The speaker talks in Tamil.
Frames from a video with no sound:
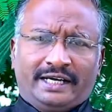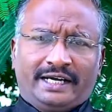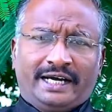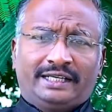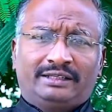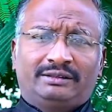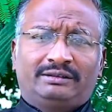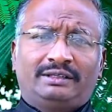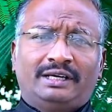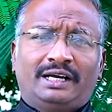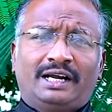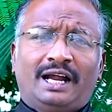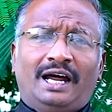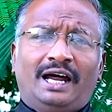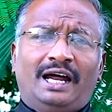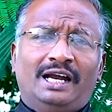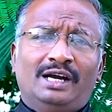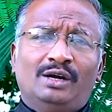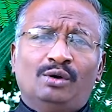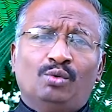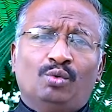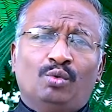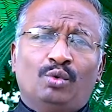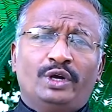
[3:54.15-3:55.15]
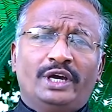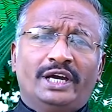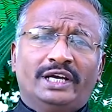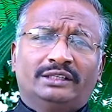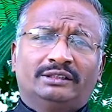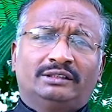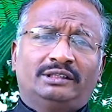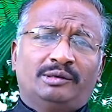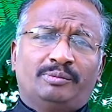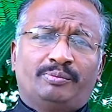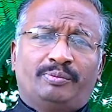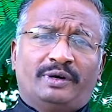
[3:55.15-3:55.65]
கர்த்தரால்
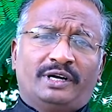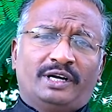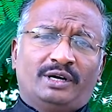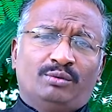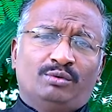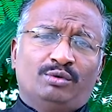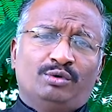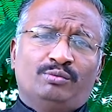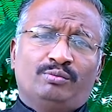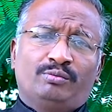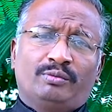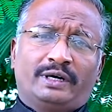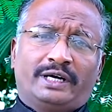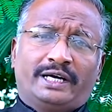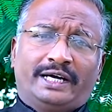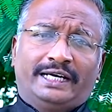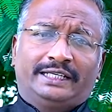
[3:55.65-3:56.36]
உயர்த்தப்படவும்